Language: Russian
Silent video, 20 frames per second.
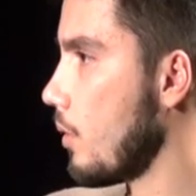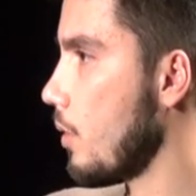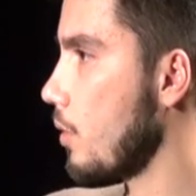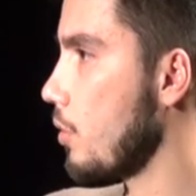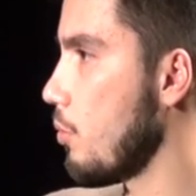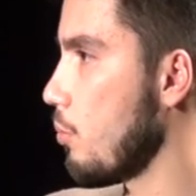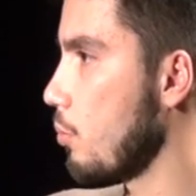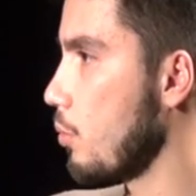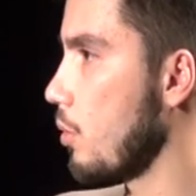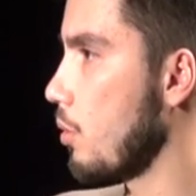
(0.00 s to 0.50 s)
к
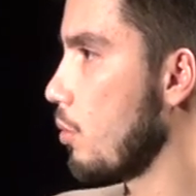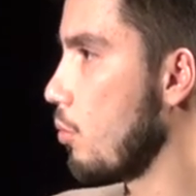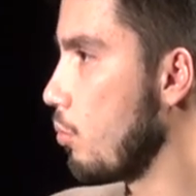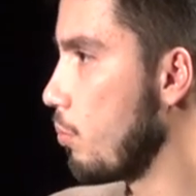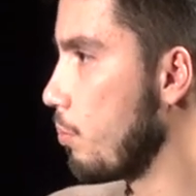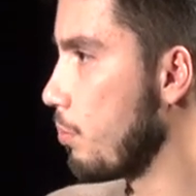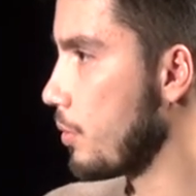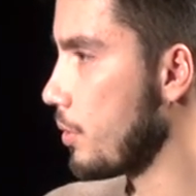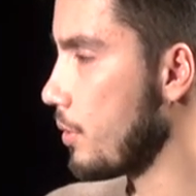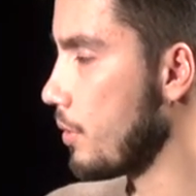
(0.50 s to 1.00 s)
чему-то
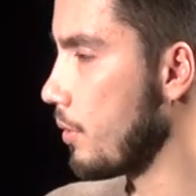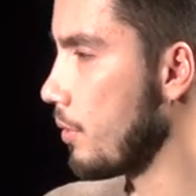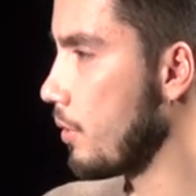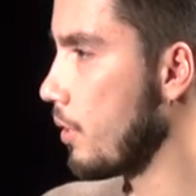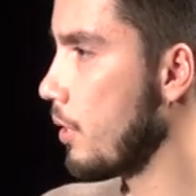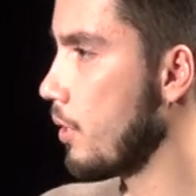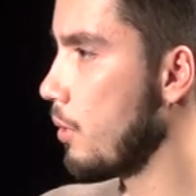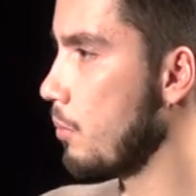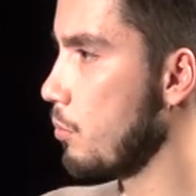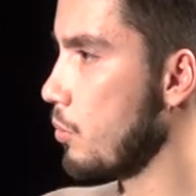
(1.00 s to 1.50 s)
такому
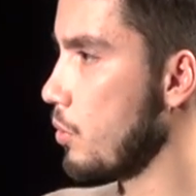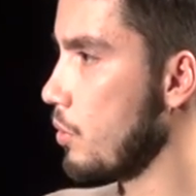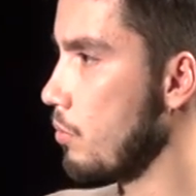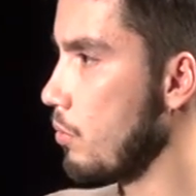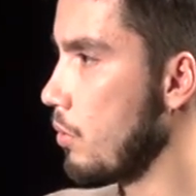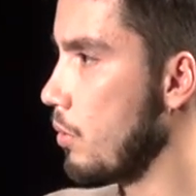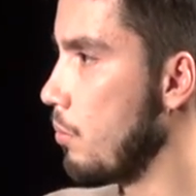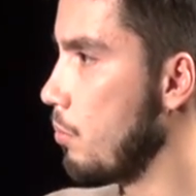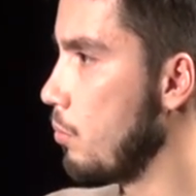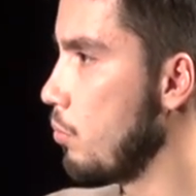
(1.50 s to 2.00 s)
персональному,
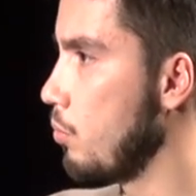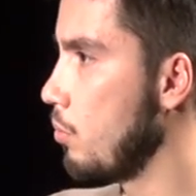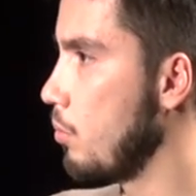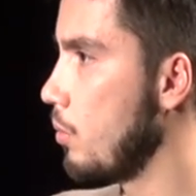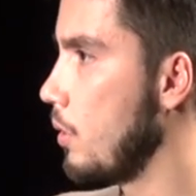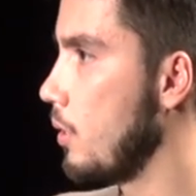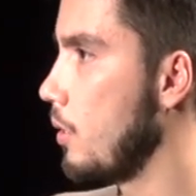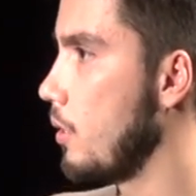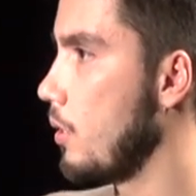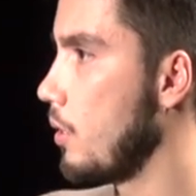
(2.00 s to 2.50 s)
своему.
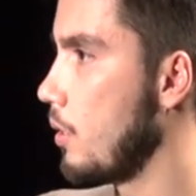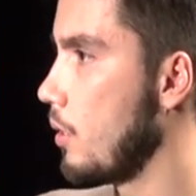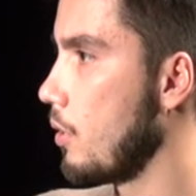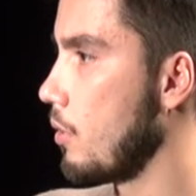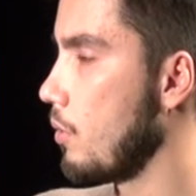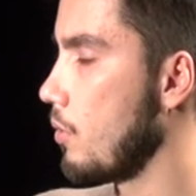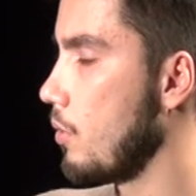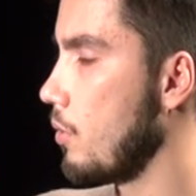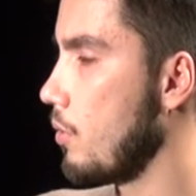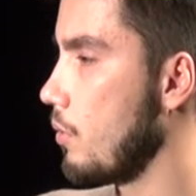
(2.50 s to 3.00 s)

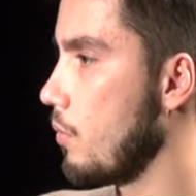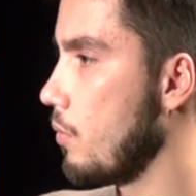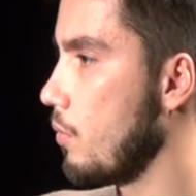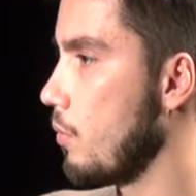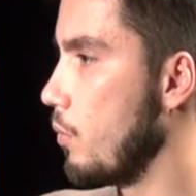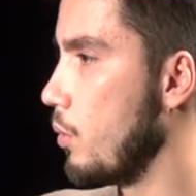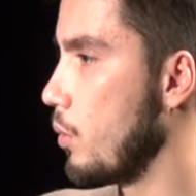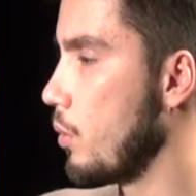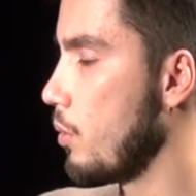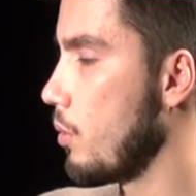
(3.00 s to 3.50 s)

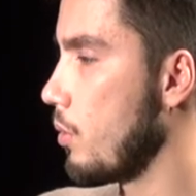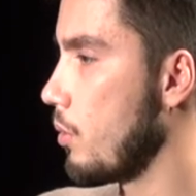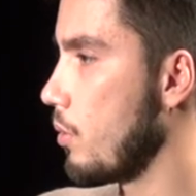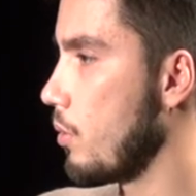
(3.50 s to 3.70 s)
Вот.